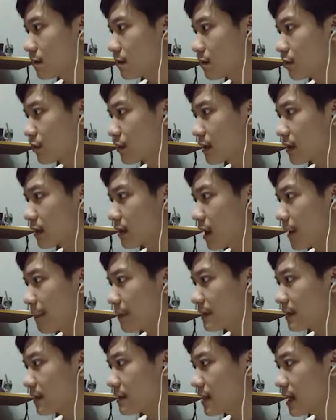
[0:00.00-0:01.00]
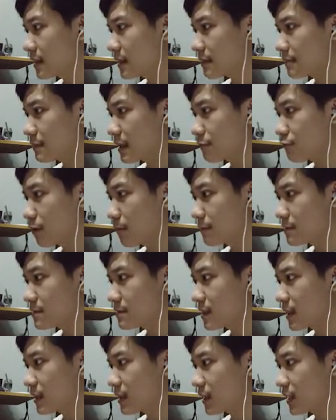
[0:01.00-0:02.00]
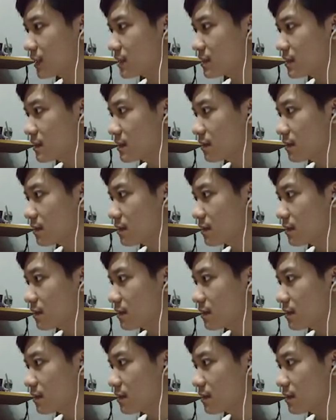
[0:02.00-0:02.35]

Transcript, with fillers: Oke, okay. apa nih? An unlit platform staircase